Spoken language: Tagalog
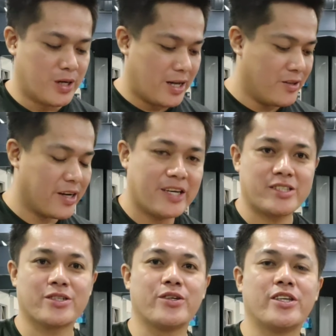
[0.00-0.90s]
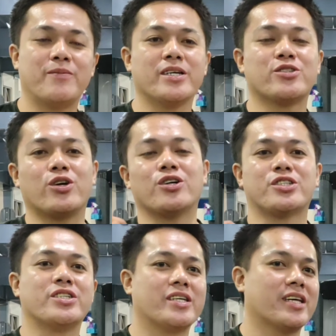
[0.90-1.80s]
Hello guys, good evening. So
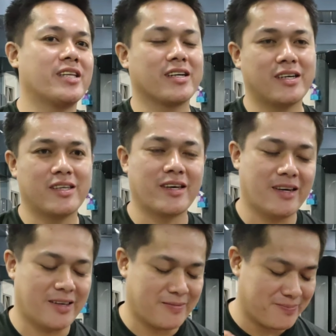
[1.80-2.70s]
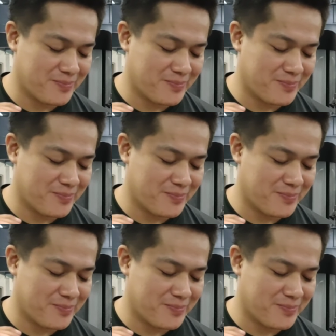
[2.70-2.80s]
Coach Nathan again and